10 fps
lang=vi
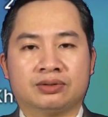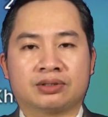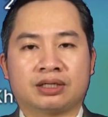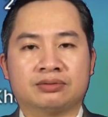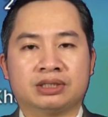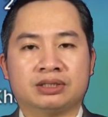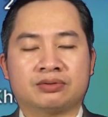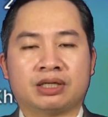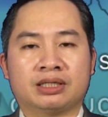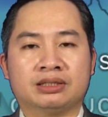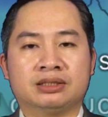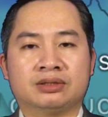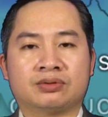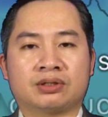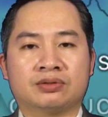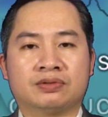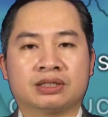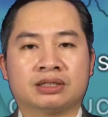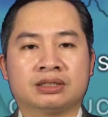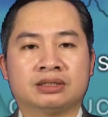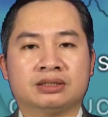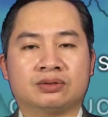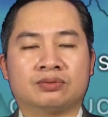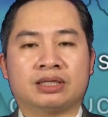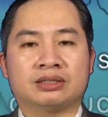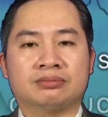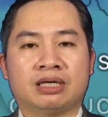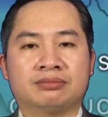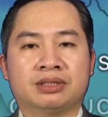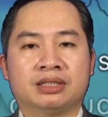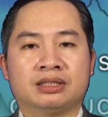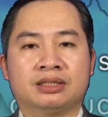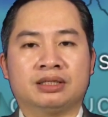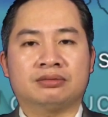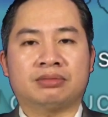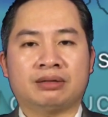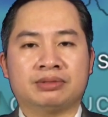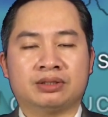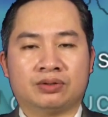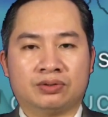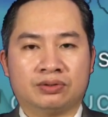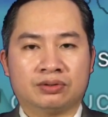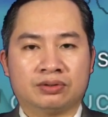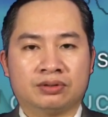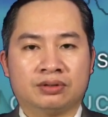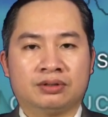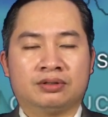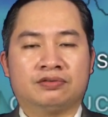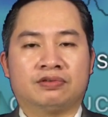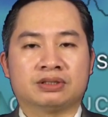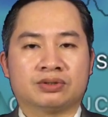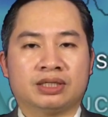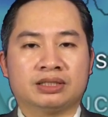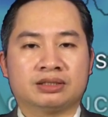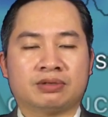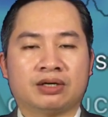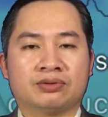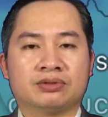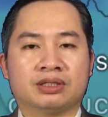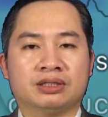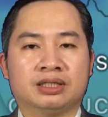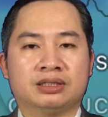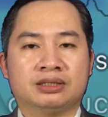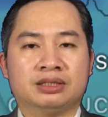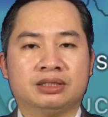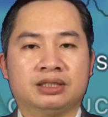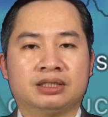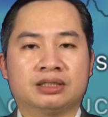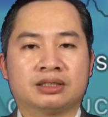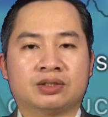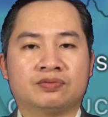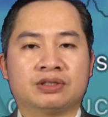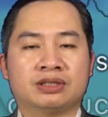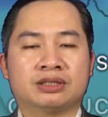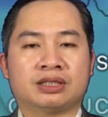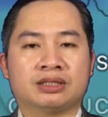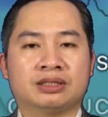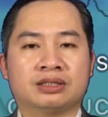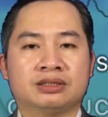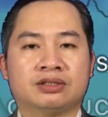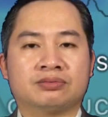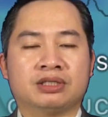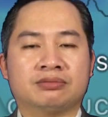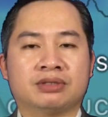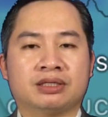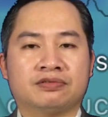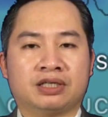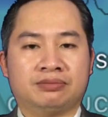Khu vực Đà Nẵng đến Bình Thuận có mưa, mưa rào rải rác. Riêng khu vực Ninh Thuận và Bình Thuận, ngày nắng, đêm có mưa rào và rông vài nơi, gió Đông Bắc mạnh cấp 3.